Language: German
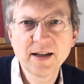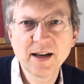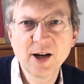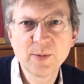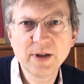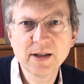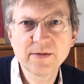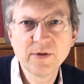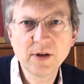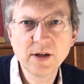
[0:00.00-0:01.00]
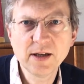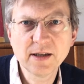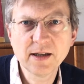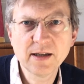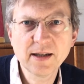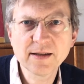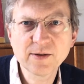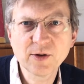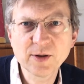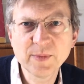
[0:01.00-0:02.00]
Glaube ich das wirklich, dass
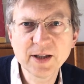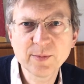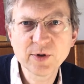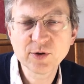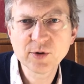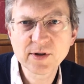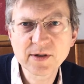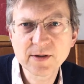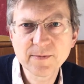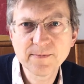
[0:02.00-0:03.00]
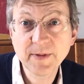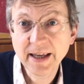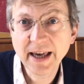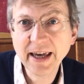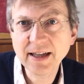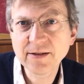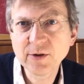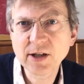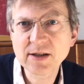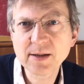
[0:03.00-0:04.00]
Gott mich beschützt? Der Gerechte
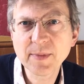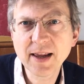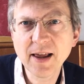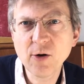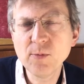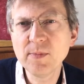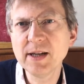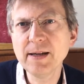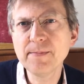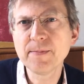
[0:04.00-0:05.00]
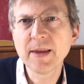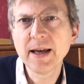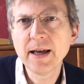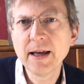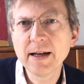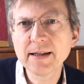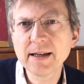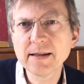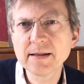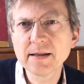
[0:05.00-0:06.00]
wird aus dem Glauben leben. Das
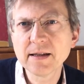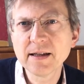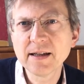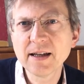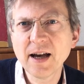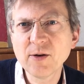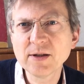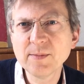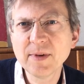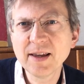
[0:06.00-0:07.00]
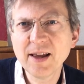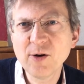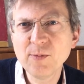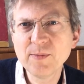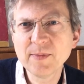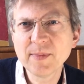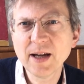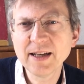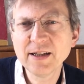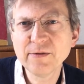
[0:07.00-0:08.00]
heißt, aus dem Glauben
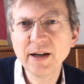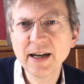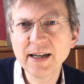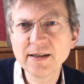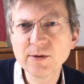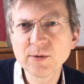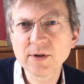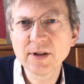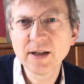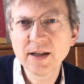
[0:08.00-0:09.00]
an die Verheißungen